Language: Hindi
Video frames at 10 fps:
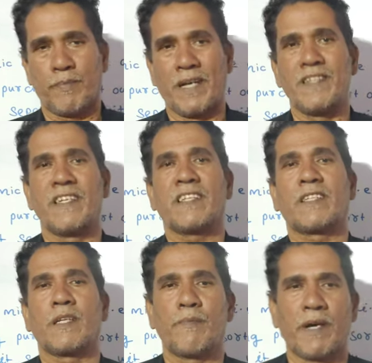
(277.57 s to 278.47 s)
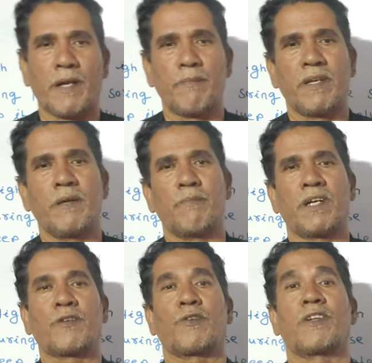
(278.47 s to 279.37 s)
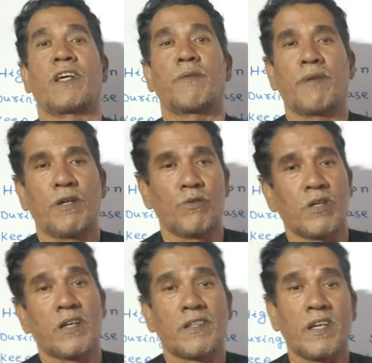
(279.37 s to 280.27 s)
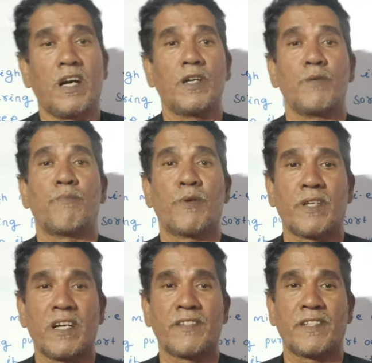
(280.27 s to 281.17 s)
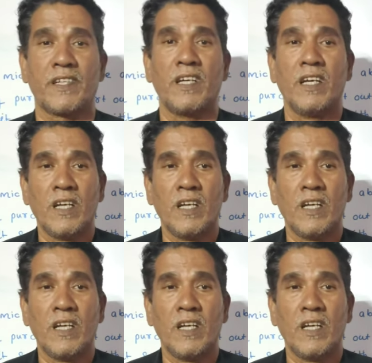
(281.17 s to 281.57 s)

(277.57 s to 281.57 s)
फाइननेस के बारे में माइक्रोनेर वैल्यू का क्या इम्पोर्टेंस है